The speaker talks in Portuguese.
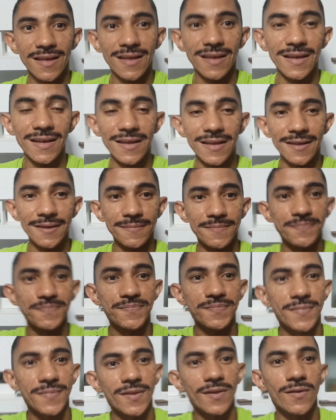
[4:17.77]
é,
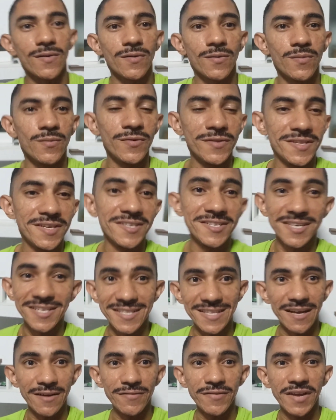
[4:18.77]
muita
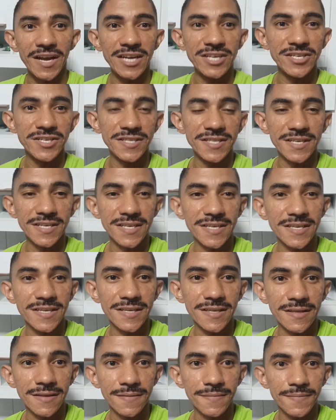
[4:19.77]
gente tá viajando
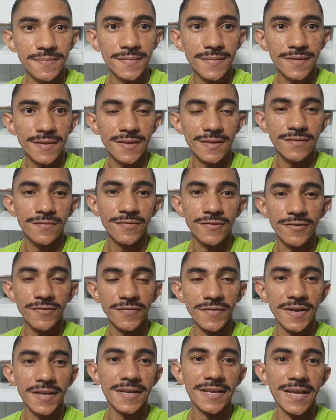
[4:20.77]
aqui, foi
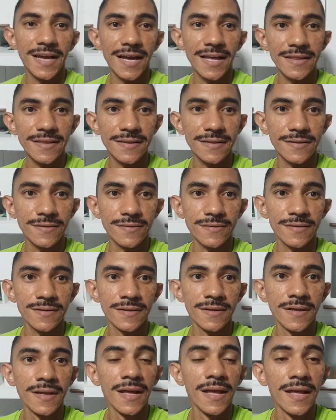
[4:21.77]
feriado.
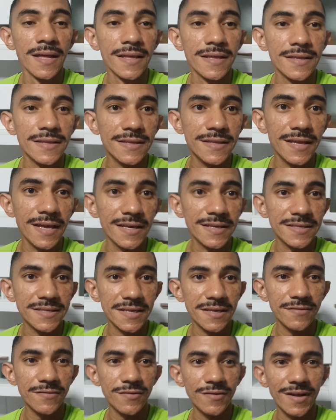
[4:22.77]
E é
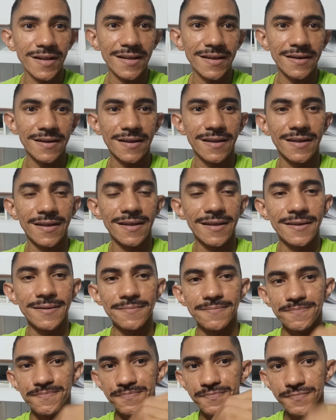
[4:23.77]
isso aí, viu, galera?
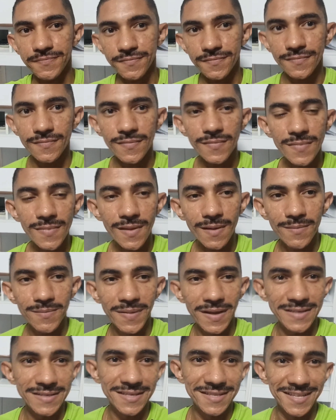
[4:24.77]
É,
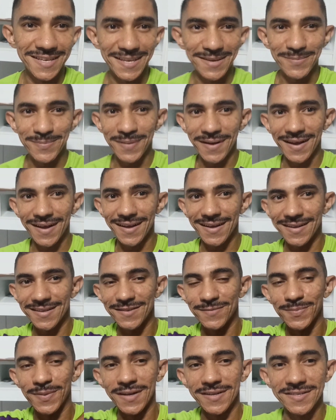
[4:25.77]
Passando aqui para.
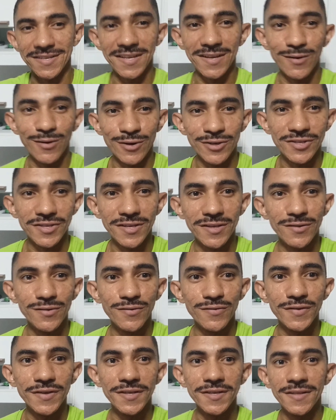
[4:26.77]
Espero que vocês gostem de
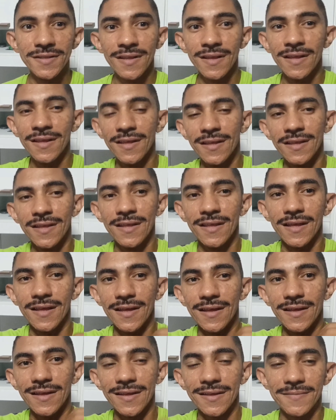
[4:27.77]
ouvir.
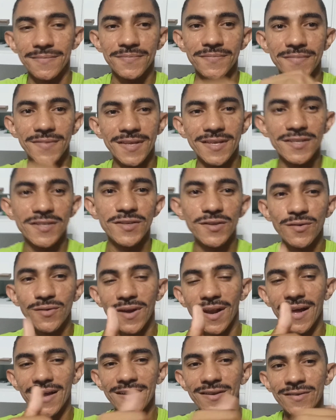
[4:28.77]
É, deixe seu
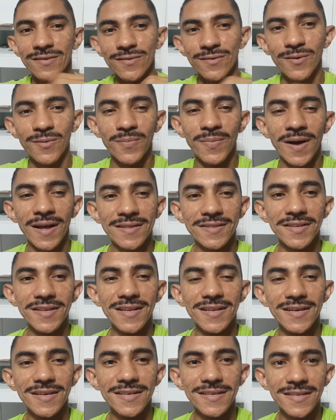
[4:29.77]
like,
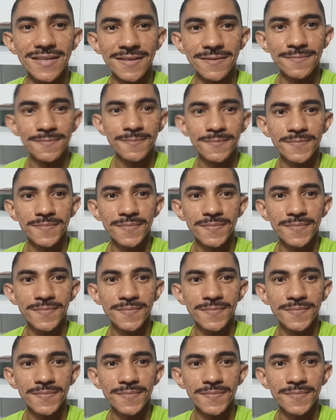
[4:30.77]
compartilha aí.